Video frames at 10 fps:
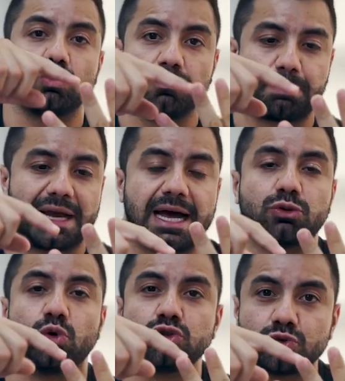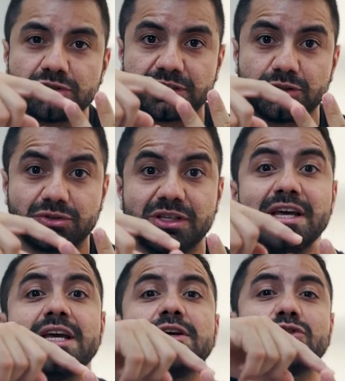pegar dois cursinhos
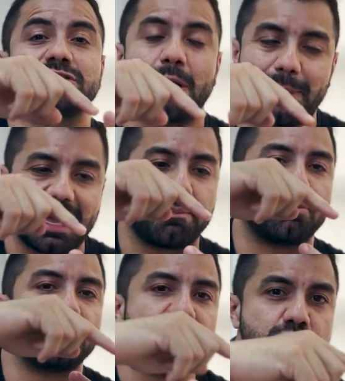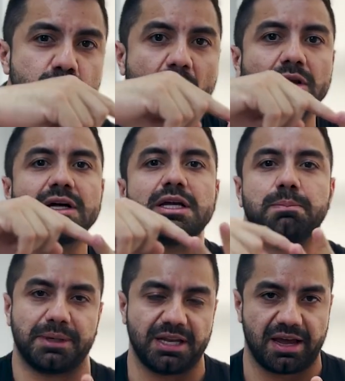e você vai pegar por vídeo aula e
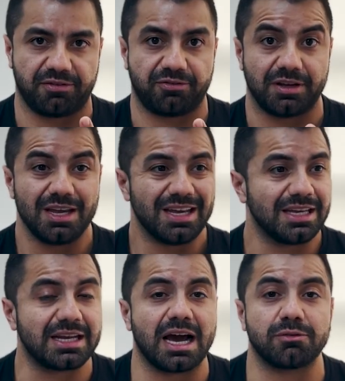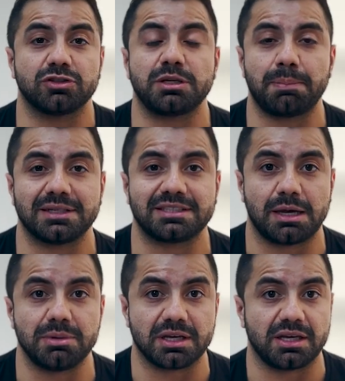PDF. E cara, você
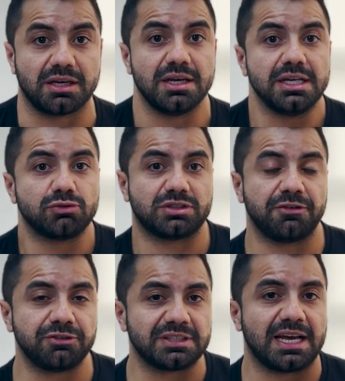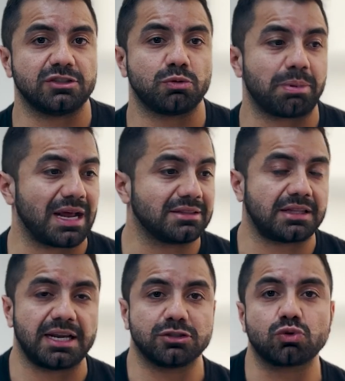percebe que se você fizer isso para
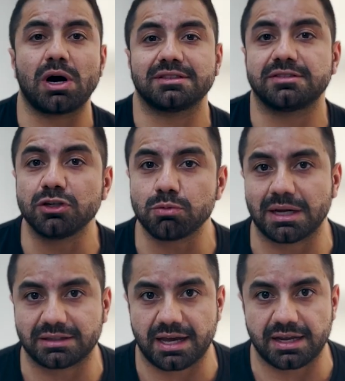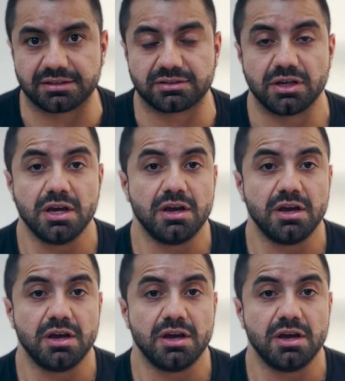3, 4, 5 matérias,